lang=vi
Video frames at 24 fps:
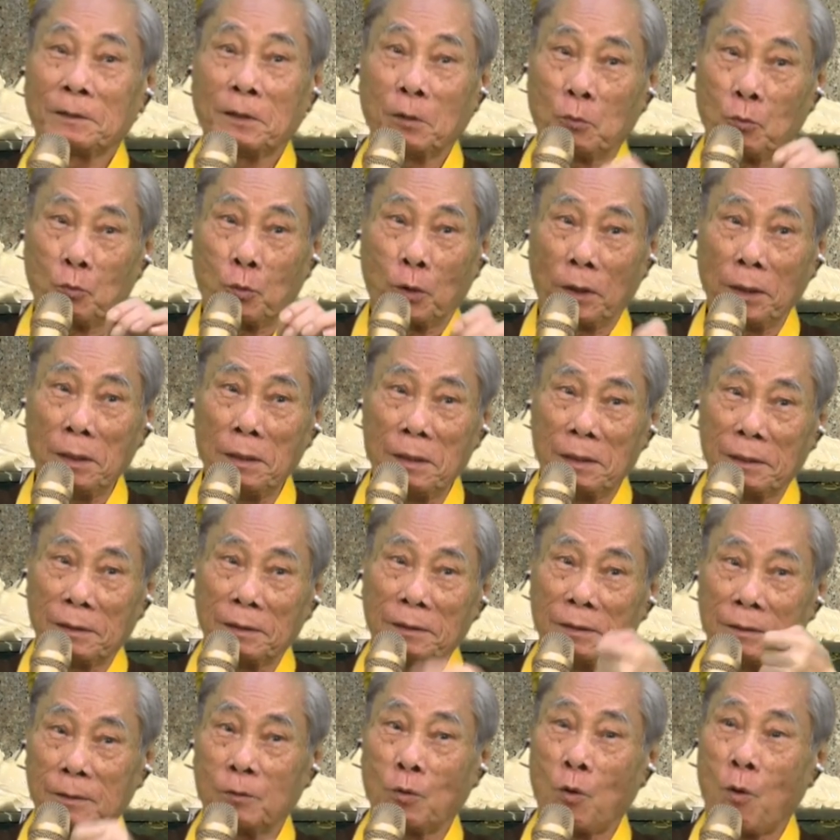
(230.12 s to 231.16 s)
Chứ quỷ là
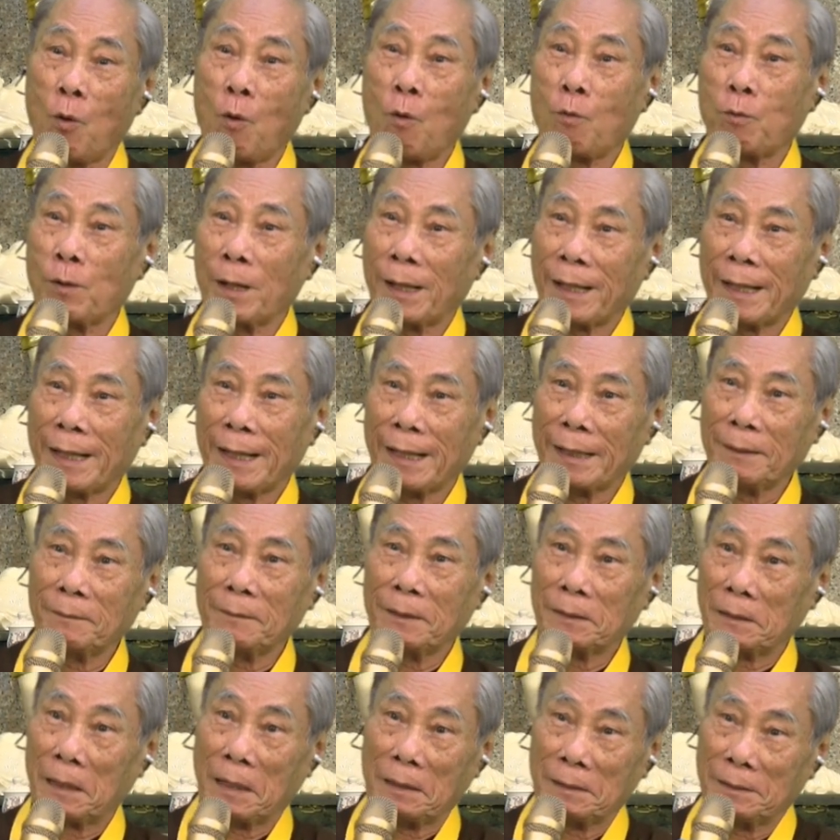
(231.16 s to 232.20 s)
cái thứ của hồn các đảng,
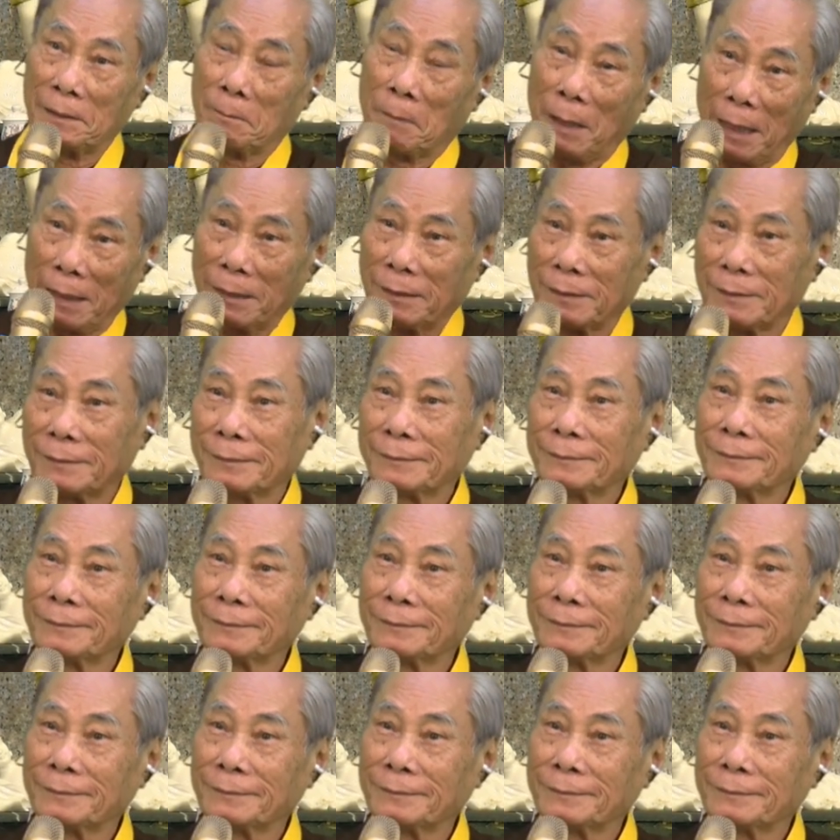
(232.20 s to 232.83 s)
mà thần là mạnh.